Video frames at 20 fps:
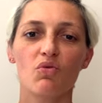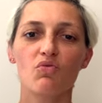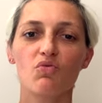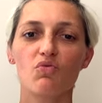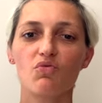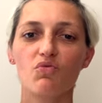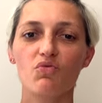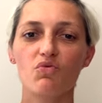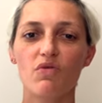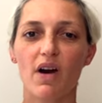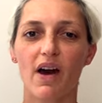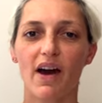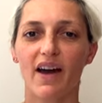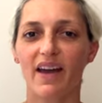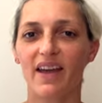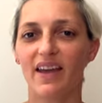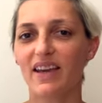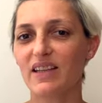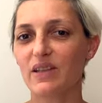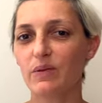ou
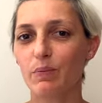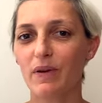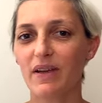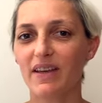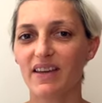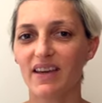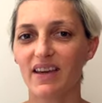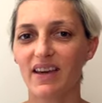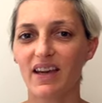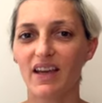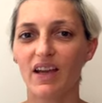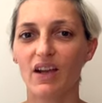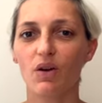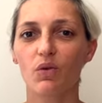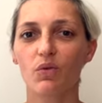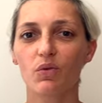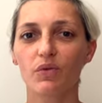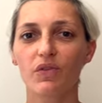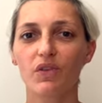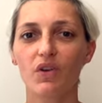à expliquer
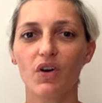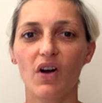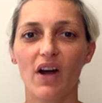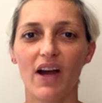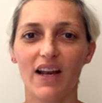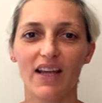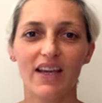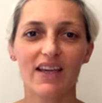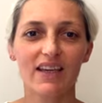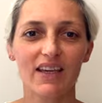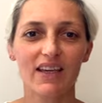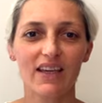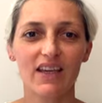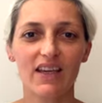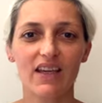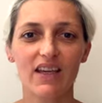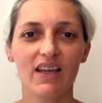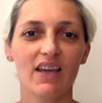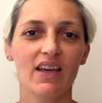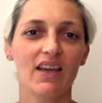longtemps à
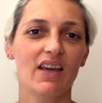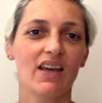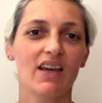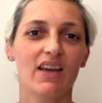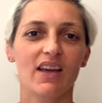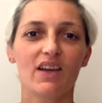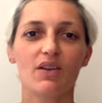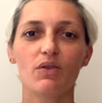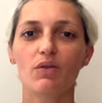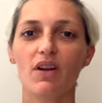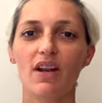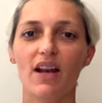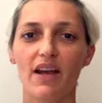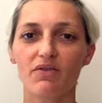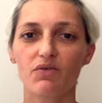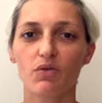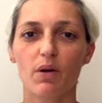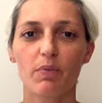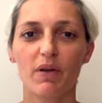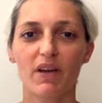l'écrit et que l'élève
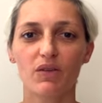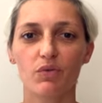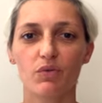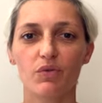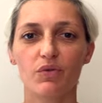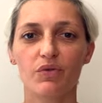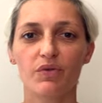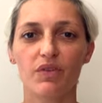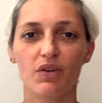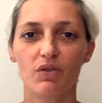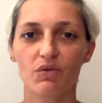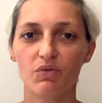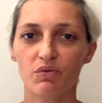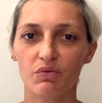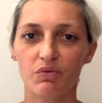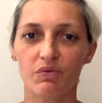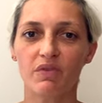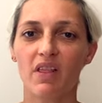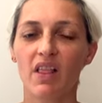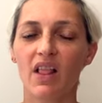soit perdu devant,
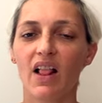non.